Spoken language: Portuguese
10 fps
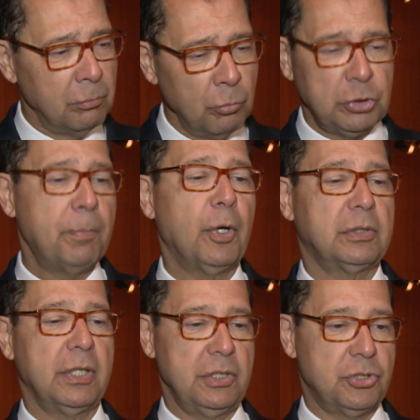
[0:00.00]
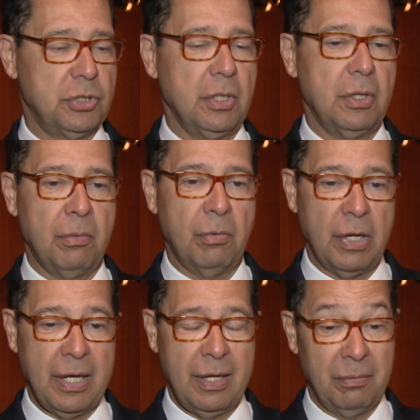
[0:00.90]
muito importante
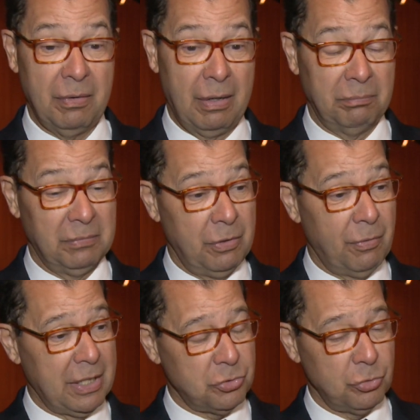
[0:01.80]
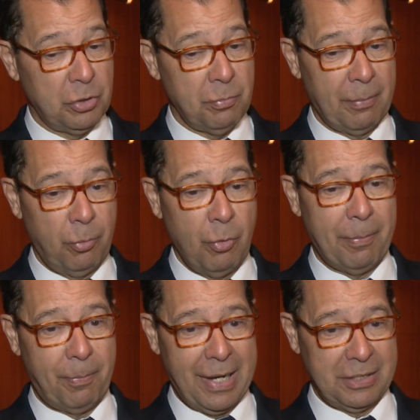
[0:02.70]
é, eu acho que uma boa
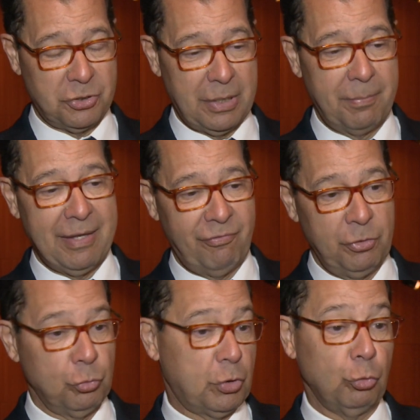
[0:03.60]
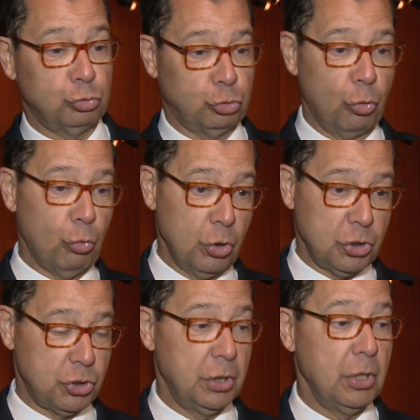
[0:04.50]
parte da minha vida, o que eu sou
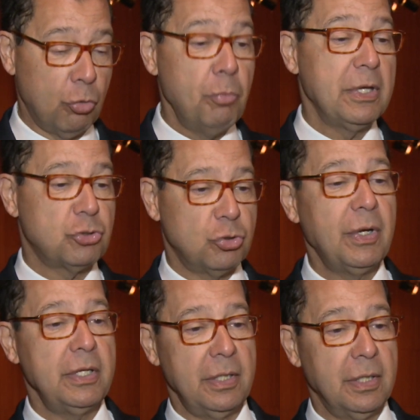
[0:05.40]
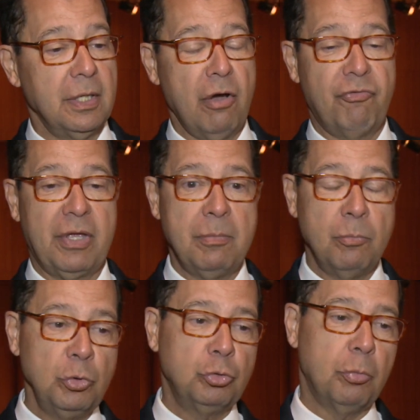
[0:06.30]
hoje, começou ali. Eu fiquei
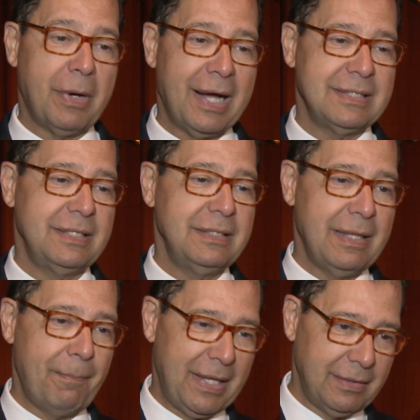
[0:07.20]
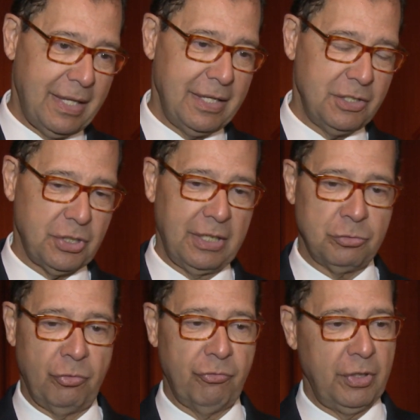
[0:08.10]
muito mais independente,
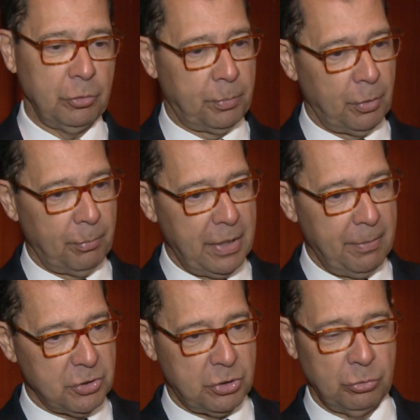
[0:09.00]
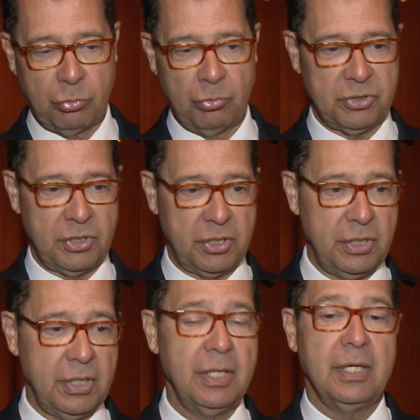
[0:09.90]
resolvendo problemas que eu não
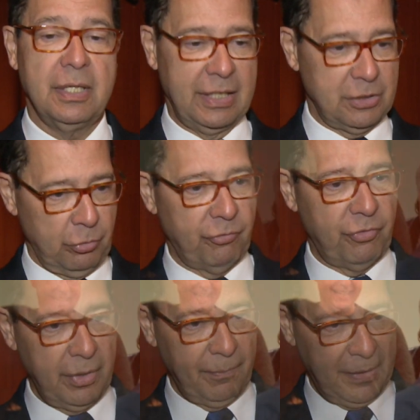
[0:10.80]
conseguia resolver